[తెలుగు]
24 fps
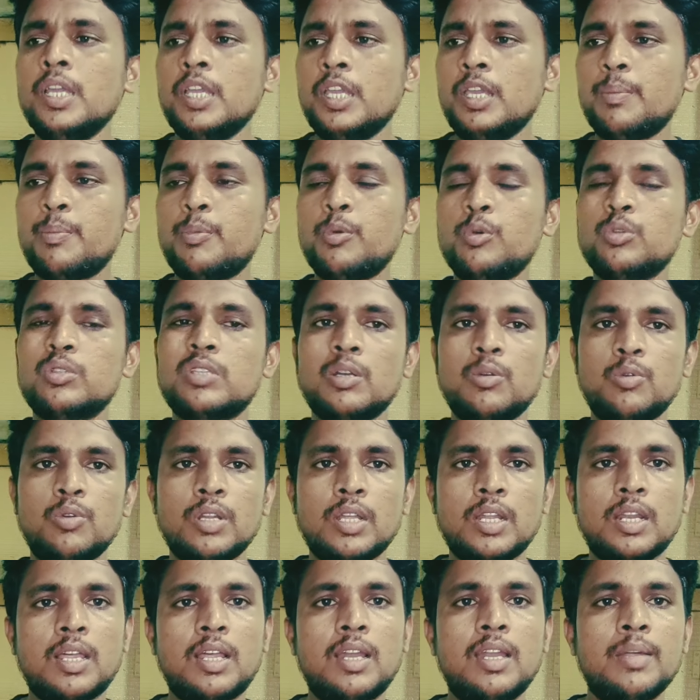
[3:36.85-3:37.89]
ఈ పూత కూడా
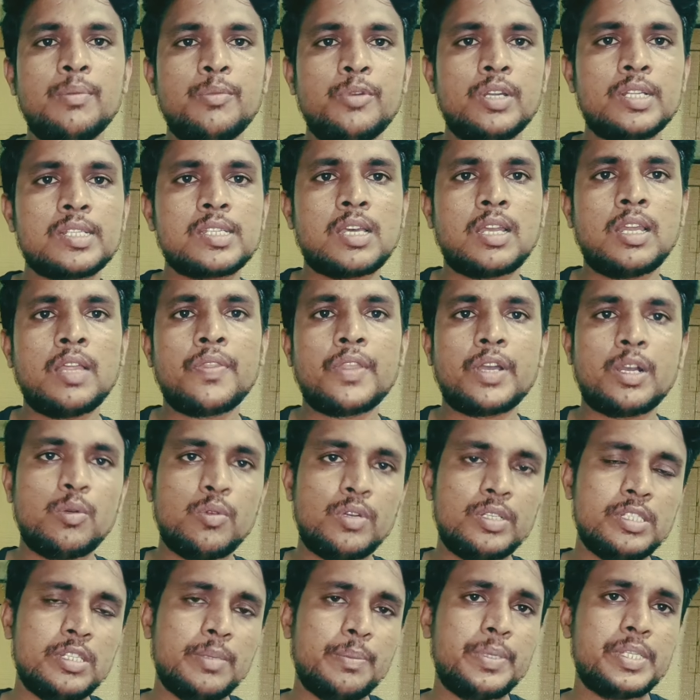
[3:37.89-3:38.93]
రావడం కూడా చాలా తక్కువ
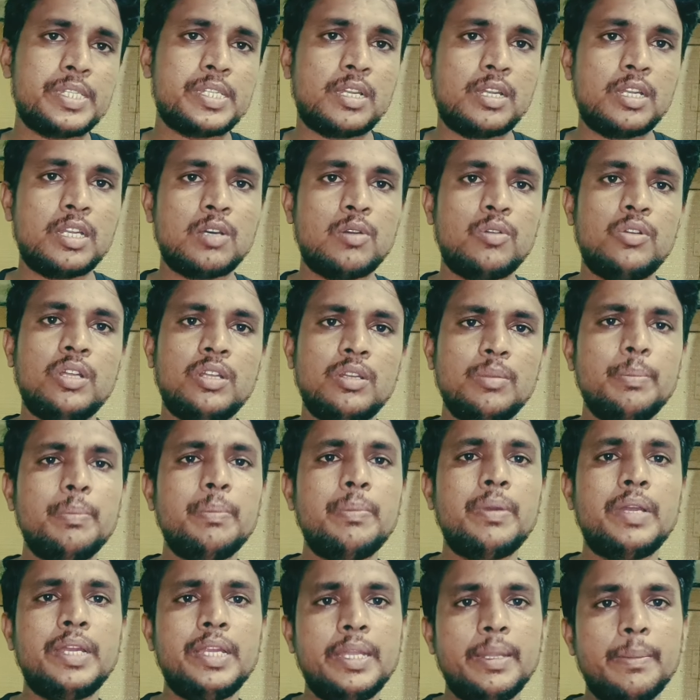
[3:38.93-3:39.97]
అని చెప్పేసి అంటూ ఉన్నారు
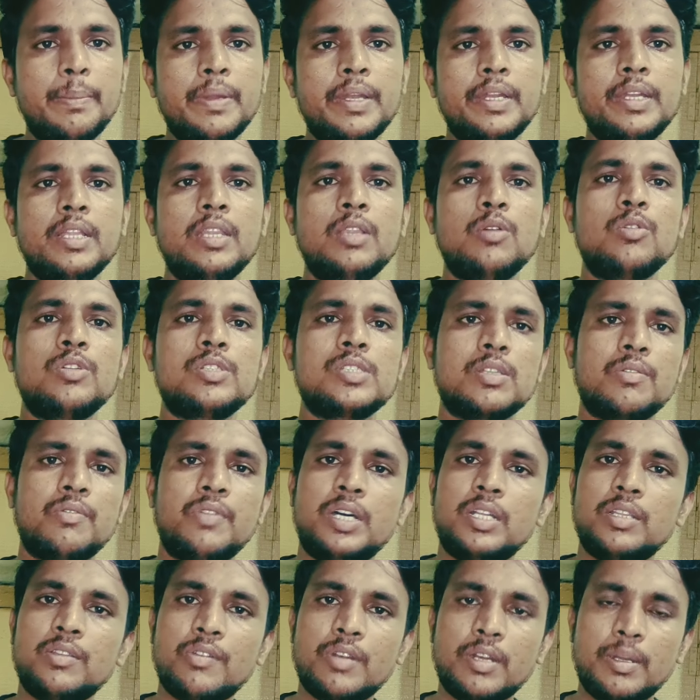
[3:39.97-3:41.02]
బై డిపెండ్ అది కొంచెం
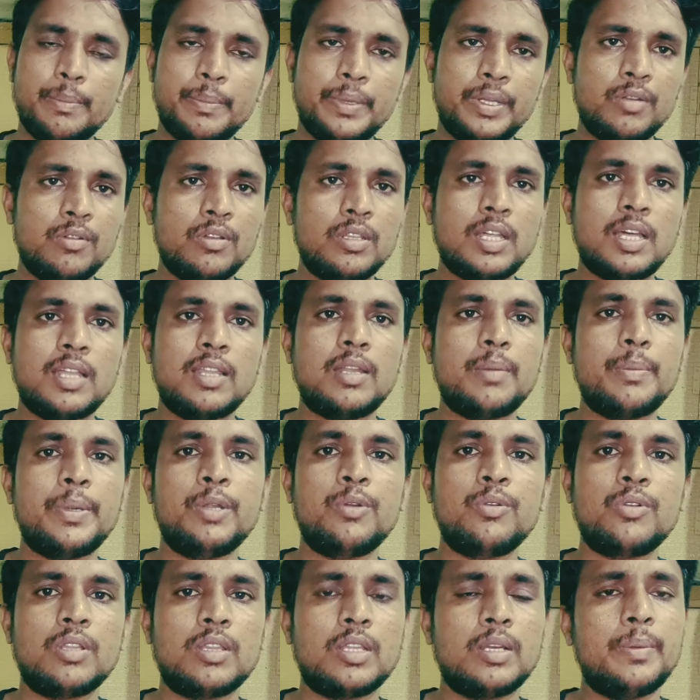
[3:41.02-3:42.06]
వాతావరణం పైన కూడా ఆధారపడి
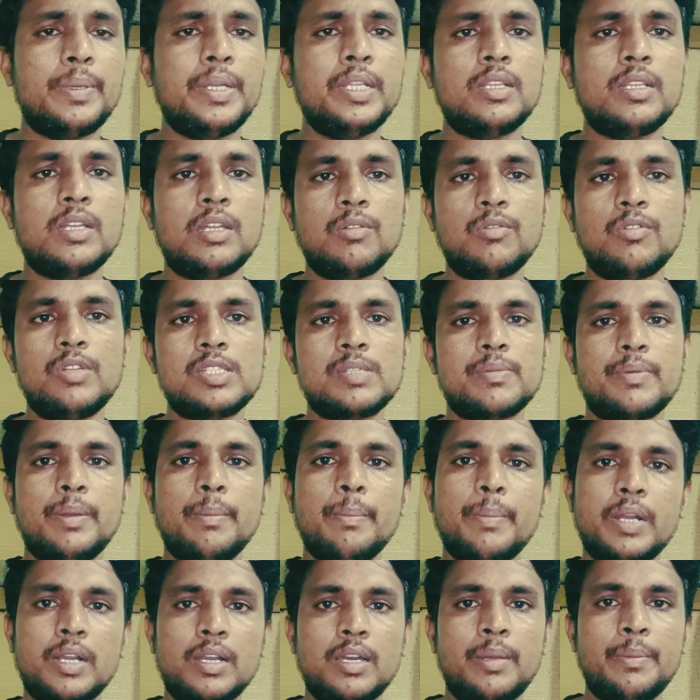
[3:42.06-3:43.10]
ఉంటుంది కాబట్టి దాని గురించి మనం
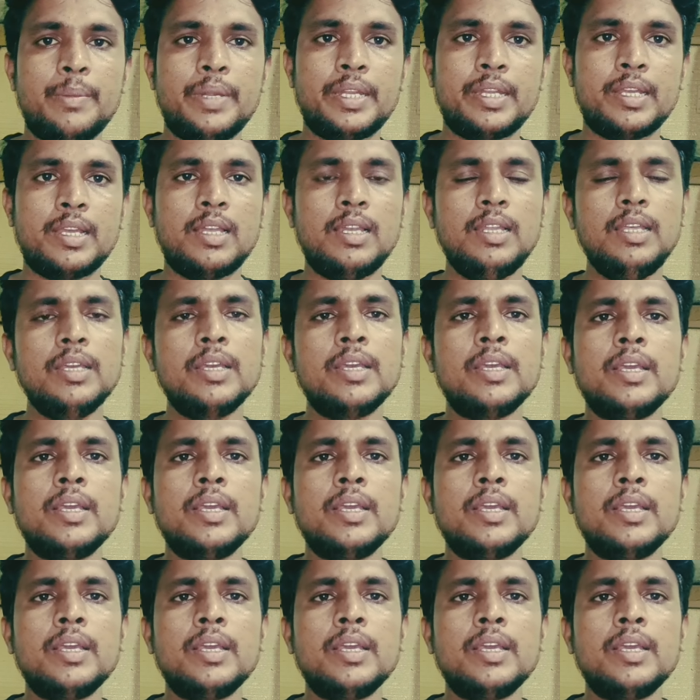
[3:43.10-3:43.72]
పక్కన పెట్టేయాలి